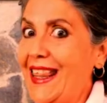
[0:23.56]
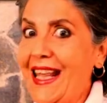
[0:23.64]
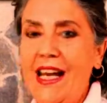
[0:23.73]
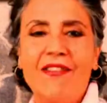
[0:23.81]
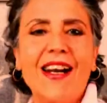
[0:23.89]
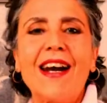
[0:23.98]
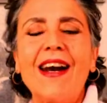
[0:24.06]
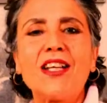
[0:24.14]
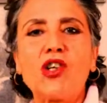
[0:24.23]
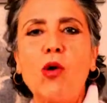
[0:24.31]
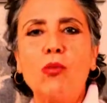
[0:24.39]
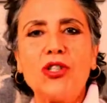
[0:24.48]
y
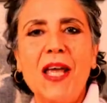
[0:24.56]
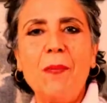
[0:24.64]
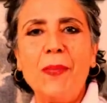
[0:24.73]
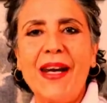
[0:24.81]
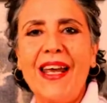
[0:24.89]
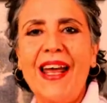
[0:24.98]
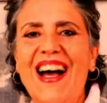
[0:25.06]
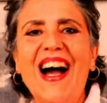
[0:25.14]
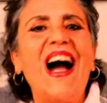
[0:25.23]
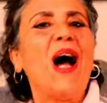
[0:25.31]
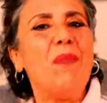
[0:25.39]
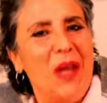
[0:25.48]
celebrarlas como siempre.
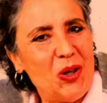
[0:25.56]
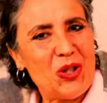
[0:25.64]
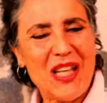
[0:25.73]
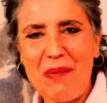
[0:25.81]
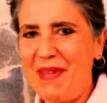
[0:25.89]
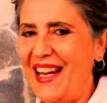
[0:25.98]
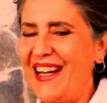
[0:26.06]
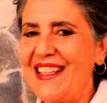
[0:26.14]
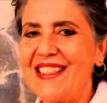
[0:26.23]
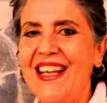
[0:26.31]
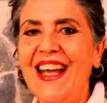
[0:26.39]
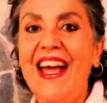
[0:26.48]
Amigos y
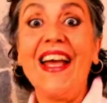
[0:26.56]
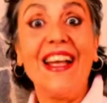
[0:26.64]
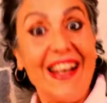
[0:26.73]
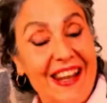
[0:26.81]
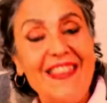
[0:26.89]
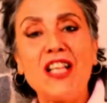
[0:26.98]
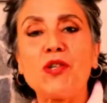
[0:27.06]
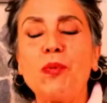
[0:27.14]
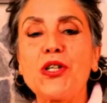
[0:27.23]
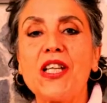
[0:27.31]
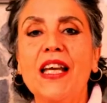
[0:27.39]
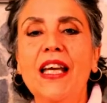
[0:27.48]
amigas, gracias
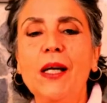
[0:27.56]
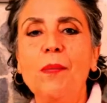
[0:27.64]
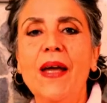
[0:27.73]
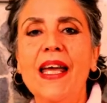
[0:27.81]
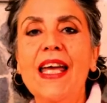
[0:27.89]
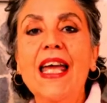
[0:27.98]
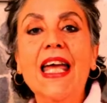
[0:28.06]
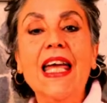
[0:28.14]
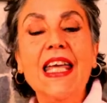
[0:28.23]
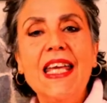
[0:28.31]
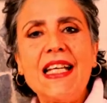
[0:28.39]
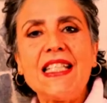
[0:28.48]
por seguirme
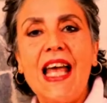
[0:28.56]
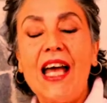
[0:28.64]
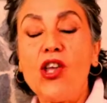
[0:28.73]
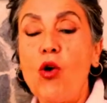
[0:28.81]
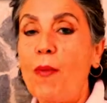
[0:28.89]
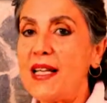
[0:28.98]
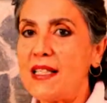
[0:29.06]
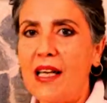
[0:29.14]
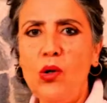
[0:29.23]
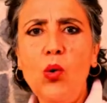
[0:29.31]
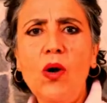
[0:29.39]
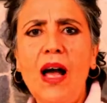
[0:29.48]
y este año más que
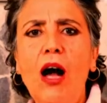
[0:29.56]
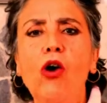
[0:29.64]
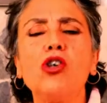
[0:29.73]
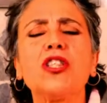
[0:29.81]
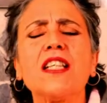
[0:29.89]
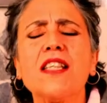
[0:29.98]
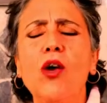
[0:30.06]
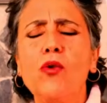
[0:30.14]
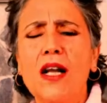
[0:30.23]
nunca os deseo